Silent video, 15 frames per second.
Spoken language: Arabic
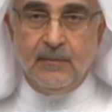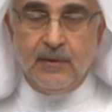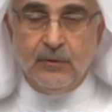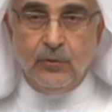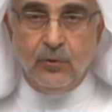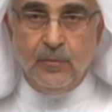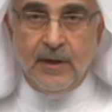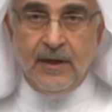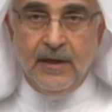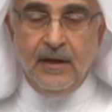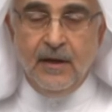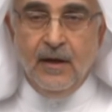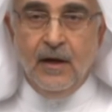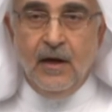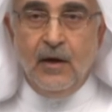المطلوبه
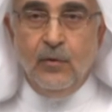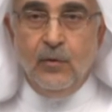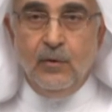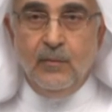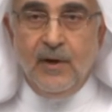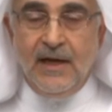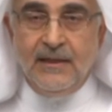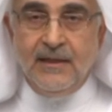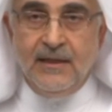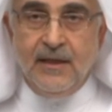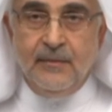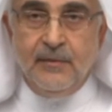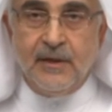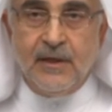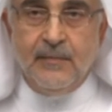او
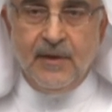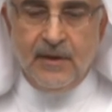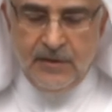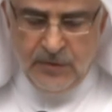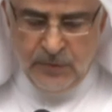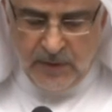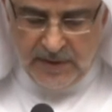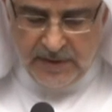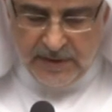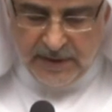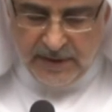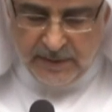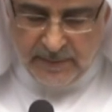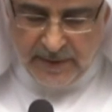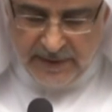المحدده من قبل ديوان
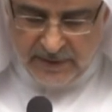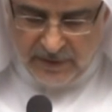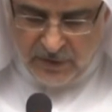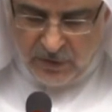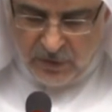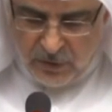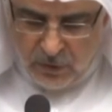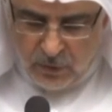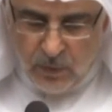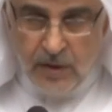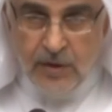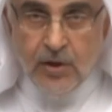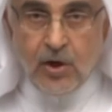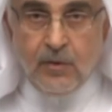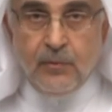الخدمه
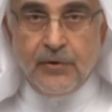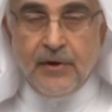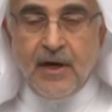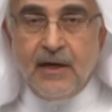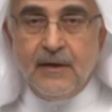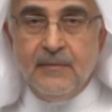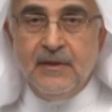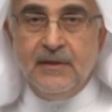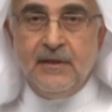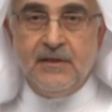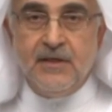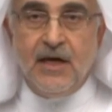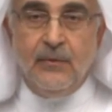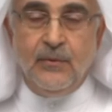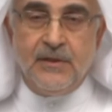واليوم هناك من
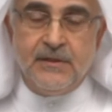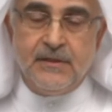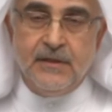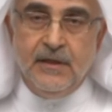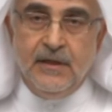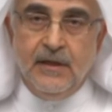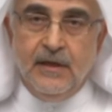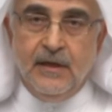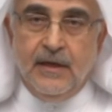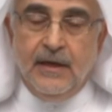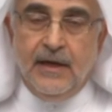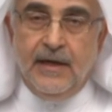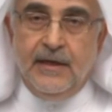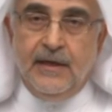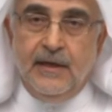تجاوز
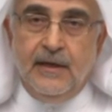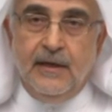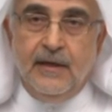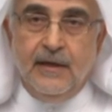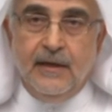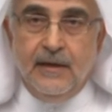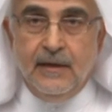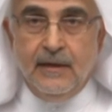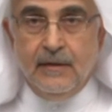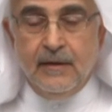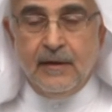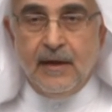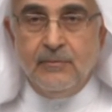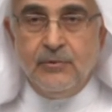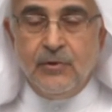آه، يعني
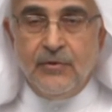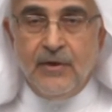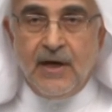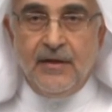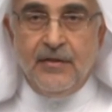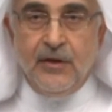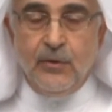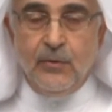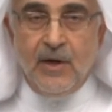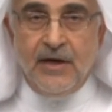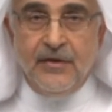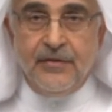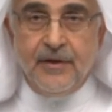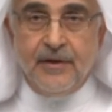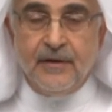ال 35
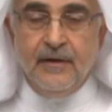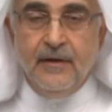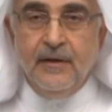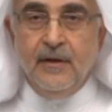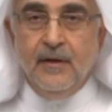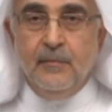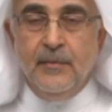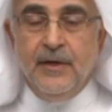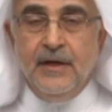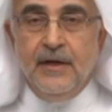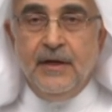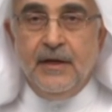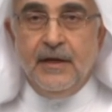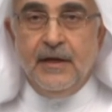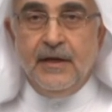واكثر
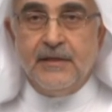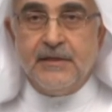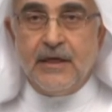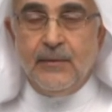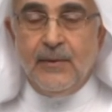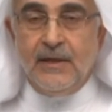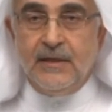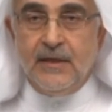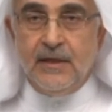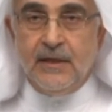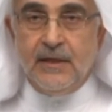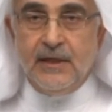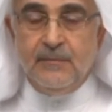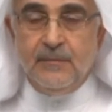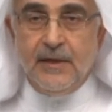من سنوات
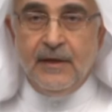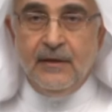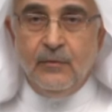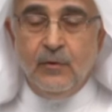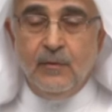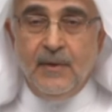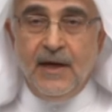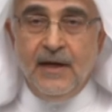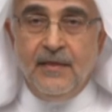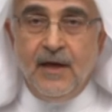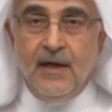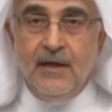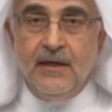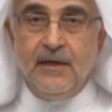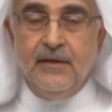الخدمه ومع
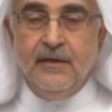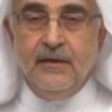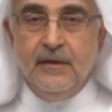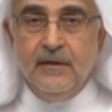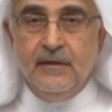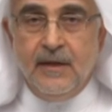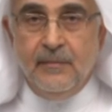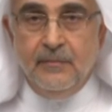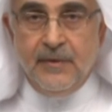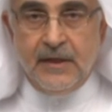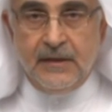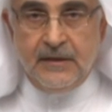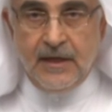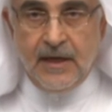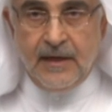ذلك تم
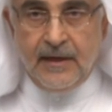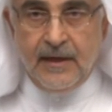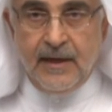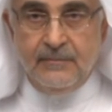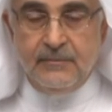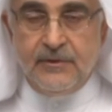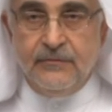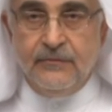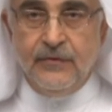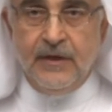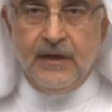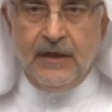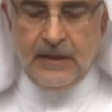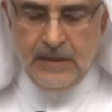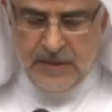اختياره امس
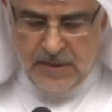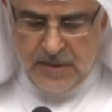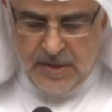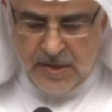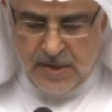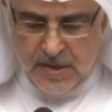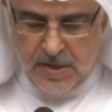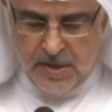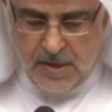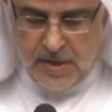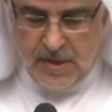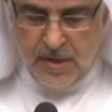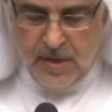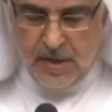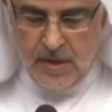في آه،
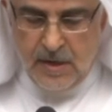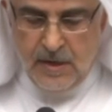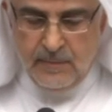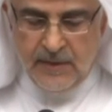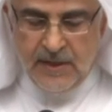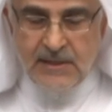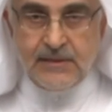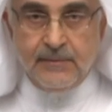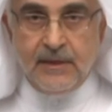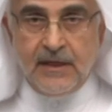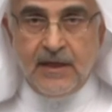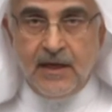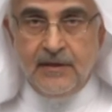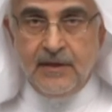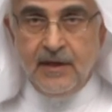آه، المناصب
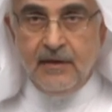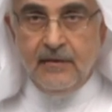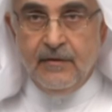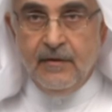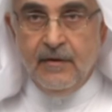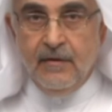القياديه.